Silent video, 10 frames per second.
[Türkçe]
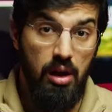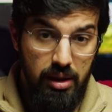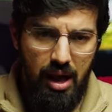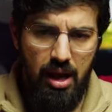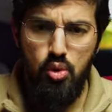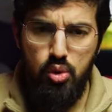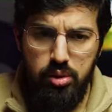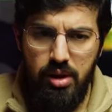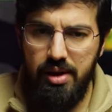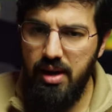Allah
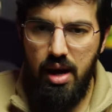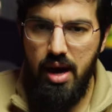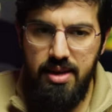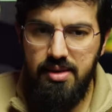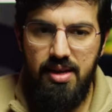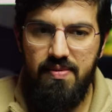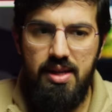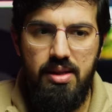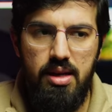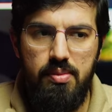kullarına en
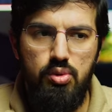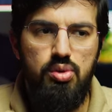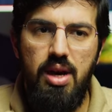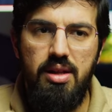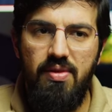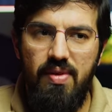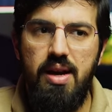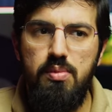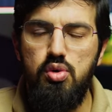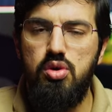sevdiklerine bu dünyada
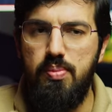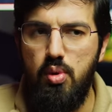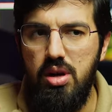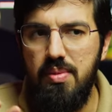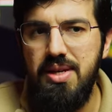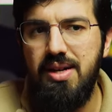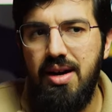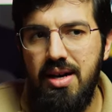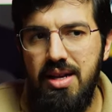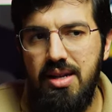vermiyorsa böyle bir
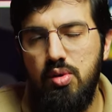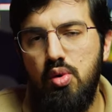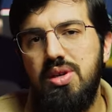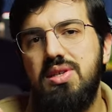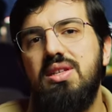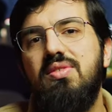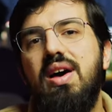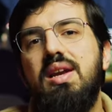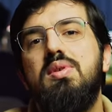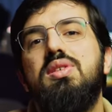ganinin ötesini
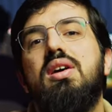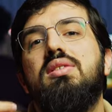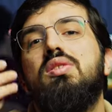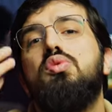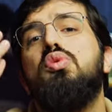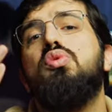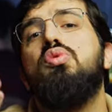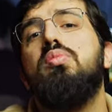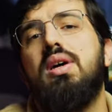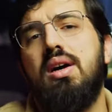vermesi artık
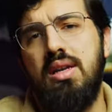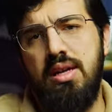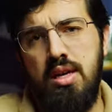zorunlu bir hale